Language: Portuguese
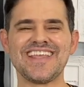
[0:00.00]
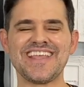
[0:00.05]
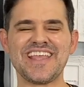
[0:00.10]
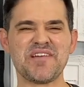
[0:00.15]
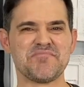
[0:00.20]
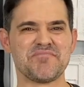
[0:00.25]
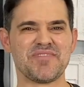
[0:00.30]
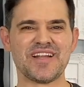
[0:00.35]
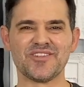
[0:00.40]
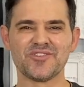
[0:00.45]

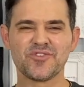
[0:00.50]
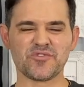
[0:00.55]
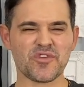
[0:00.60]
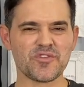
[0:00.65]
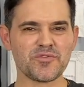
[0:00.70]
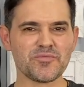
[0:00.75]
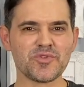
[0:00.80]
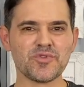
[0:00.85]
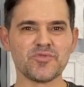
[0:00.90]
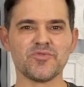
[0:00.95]
quebrando
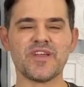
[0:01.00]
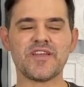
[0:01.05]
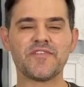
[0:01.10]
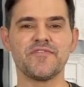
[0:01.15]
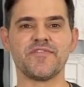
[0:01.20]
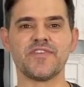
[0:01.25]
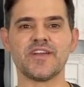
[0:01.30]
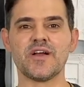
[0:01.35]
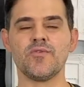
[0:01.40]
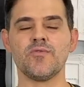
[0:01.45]
todo mundo no
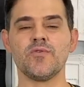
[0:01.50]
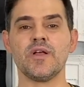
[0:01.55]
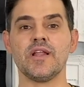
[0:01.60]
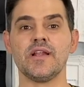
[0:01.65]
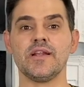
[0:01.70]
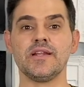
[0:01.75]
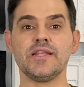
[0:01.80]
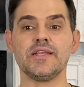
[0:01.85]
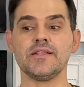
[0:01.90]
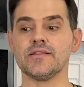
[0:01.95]
refrão,
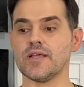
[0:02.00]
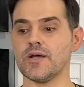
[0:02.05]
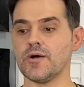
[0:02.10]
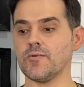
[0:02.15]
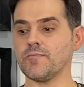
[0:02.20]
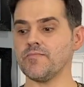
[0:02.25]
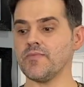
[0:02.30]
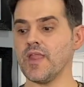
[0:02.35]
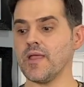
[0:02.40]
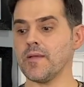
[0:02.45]

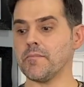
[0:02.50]
lindão,